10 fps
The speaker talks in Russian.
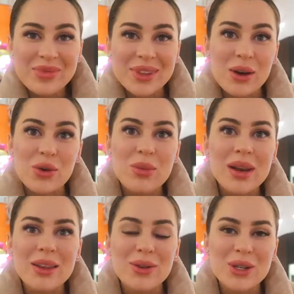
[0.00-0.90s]
Я говорю,
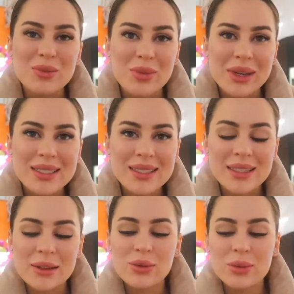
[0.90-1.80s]
блин, ну я же
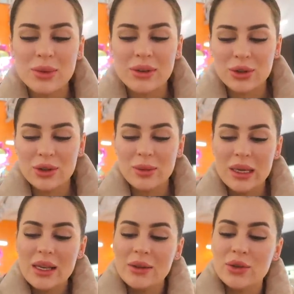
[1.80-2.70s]
попросила. Ну, мне все
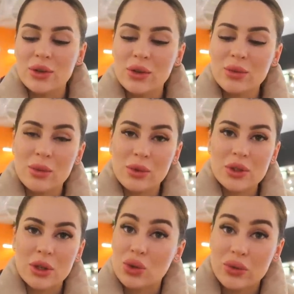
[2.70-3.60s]
изменили, все норм, но
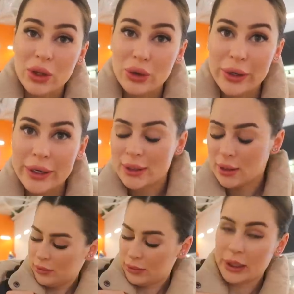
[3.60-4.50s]
просто это уже второй раз.
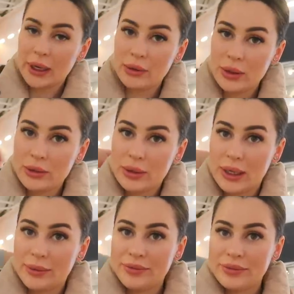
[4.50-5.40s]
Такая вот история.